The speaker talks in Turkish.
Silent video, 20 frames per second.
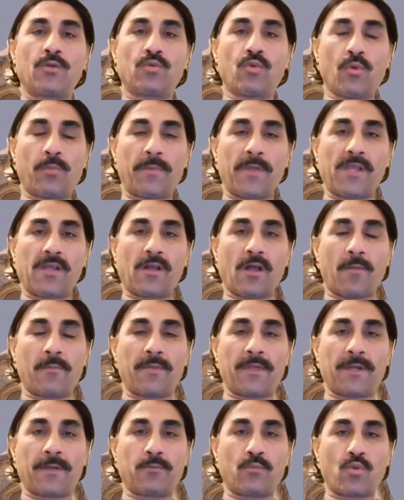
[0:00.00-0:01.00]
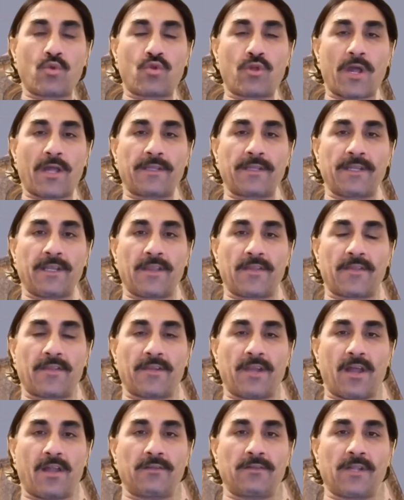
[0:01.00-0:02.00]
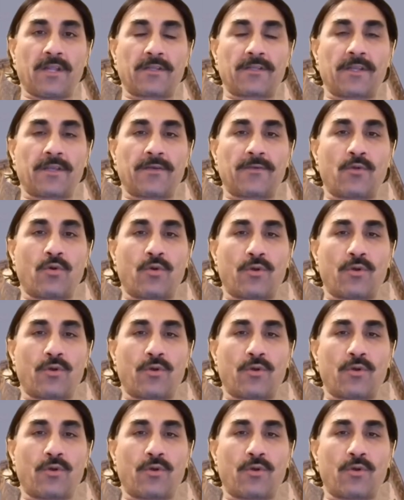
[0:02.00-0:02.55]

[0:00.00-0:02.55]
Nuh peygamberin mücadelesini anlatır.